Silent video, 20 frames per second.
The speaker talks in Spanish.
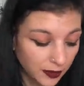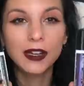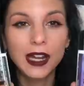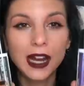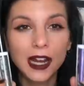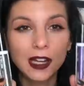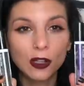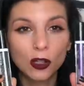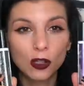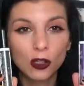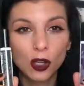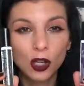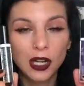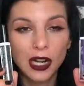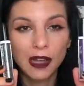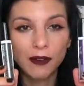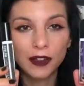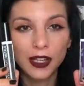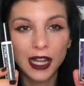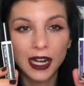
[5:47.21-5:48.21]
Tienen estos dos
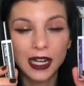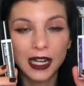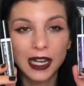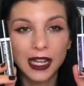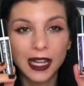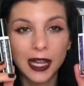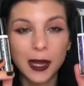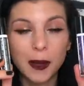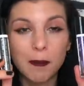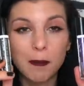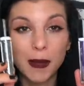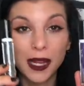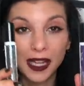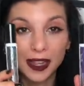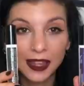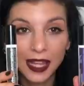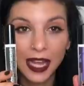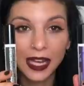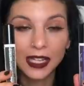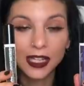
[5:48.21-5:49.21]
labiales
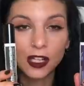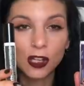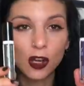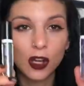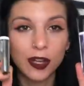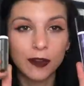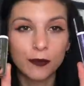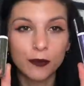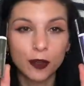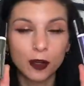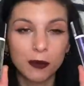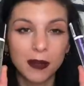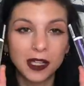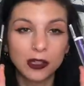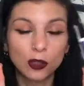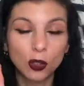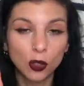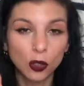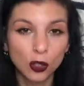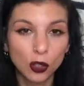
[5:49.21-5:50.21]
metálicos en
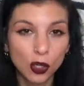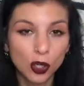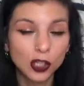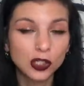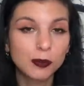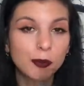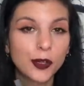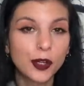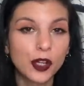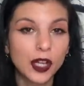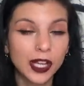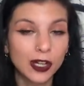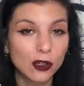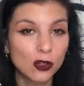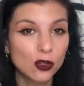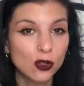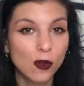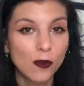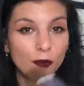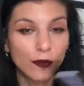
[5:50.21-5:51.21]
formato gloss, pero que no
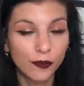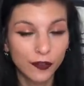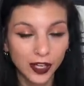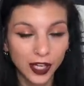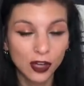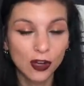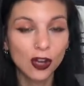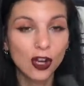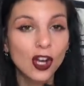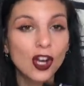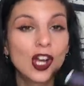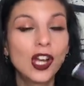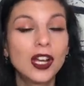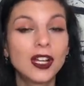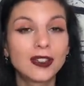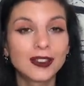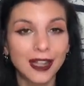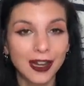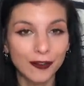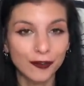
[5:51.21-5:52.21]
son fijos,
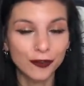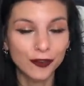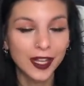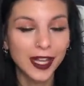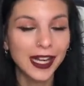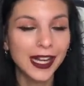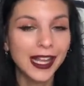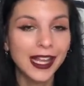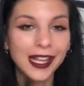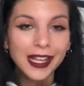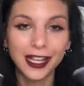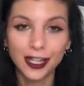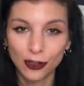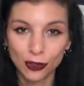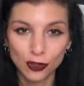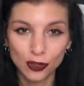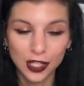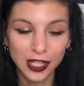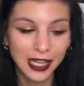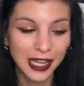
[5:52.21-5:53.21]
transfiere y no
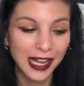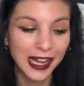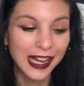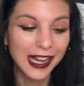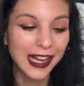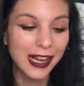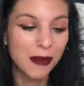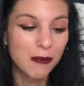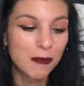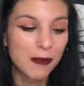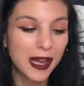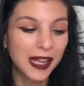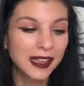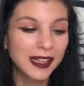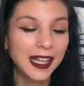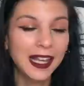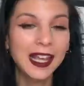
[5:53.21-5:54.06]
secan en mate.